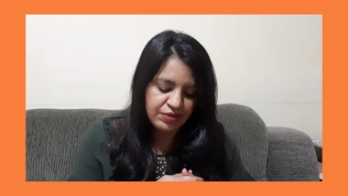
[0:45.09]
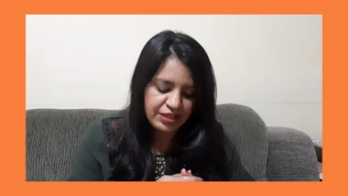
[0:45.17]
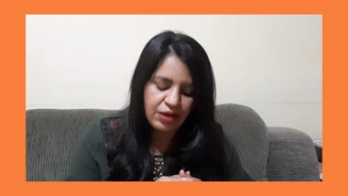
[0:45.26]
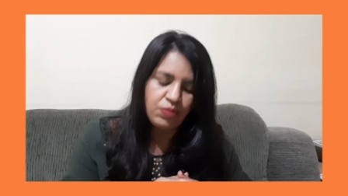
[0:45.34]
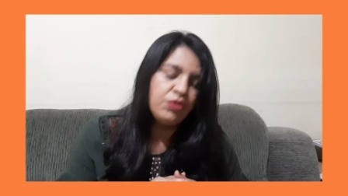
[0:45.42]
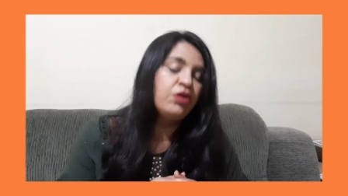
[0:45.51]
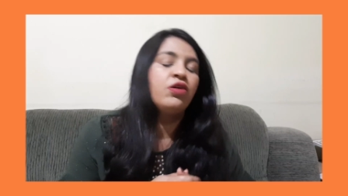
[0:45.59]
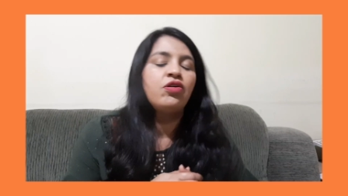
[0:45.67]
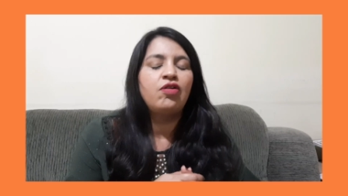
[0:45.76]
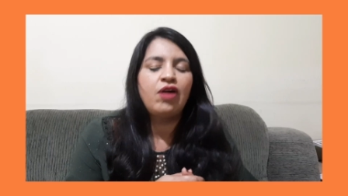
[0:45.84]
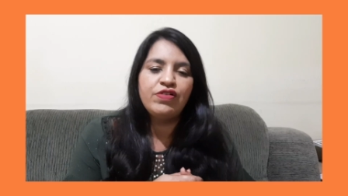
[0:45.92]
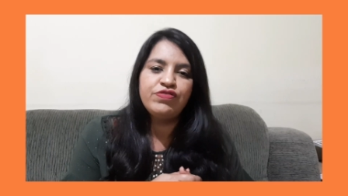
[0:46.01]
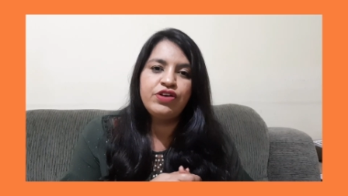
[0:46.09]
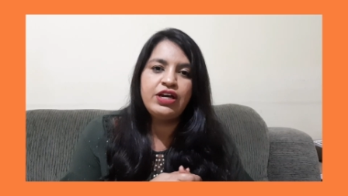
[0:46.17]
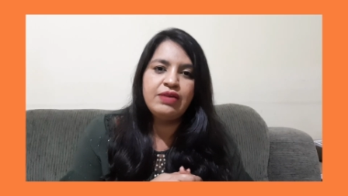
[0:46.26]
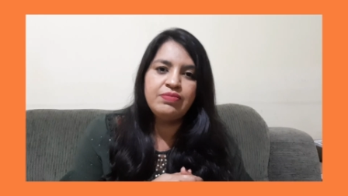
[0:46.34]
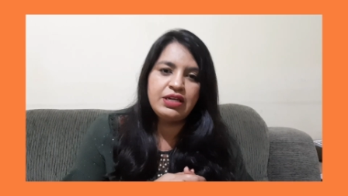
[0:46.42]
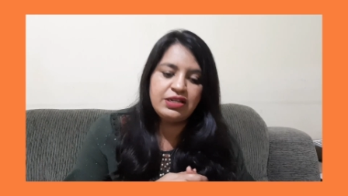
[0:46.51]
Então, qual foi
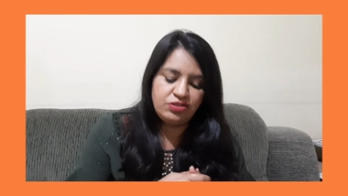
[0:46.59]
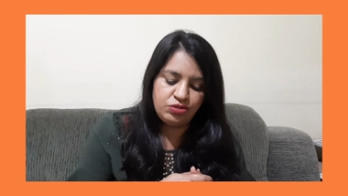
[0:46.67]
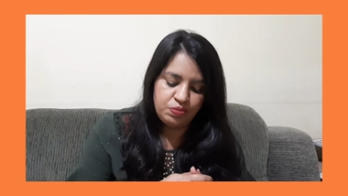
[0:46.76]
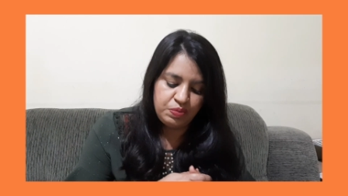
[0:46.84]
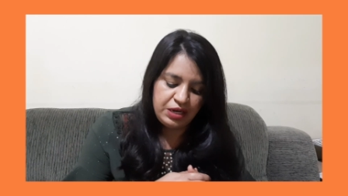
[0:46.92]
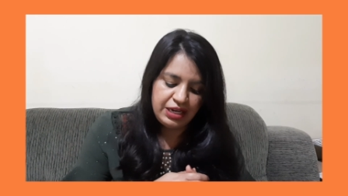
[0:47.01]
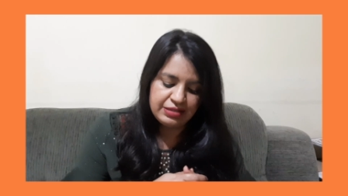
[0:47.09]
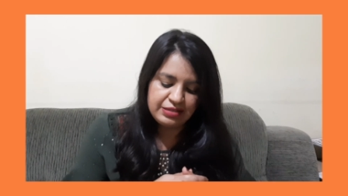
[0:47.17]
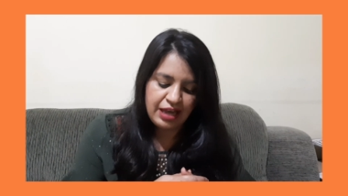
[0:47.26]
a minha surpresa?